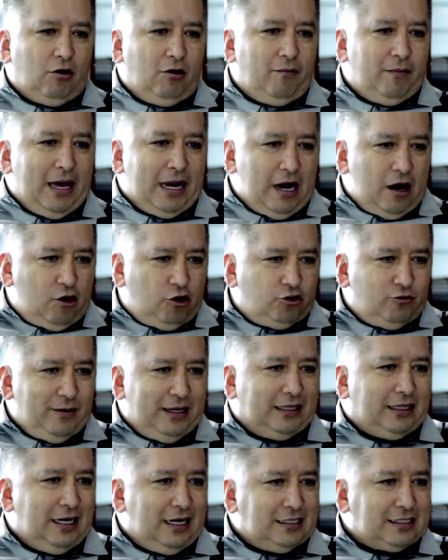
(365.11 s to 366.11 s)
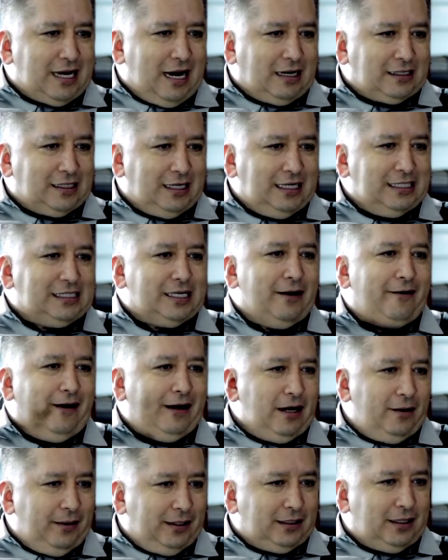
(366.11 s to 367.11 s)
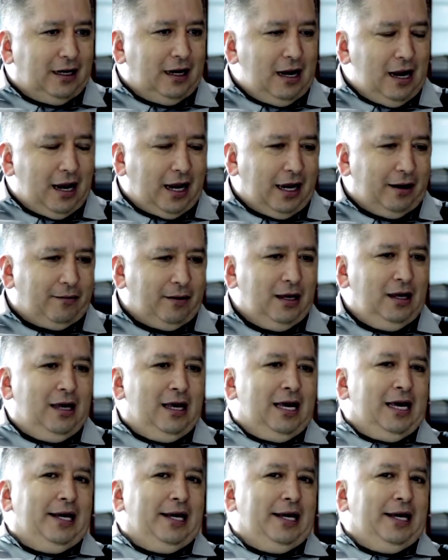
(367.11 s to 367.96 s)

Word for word: colombiana los meta a las cárceles, se van a meter a la JEP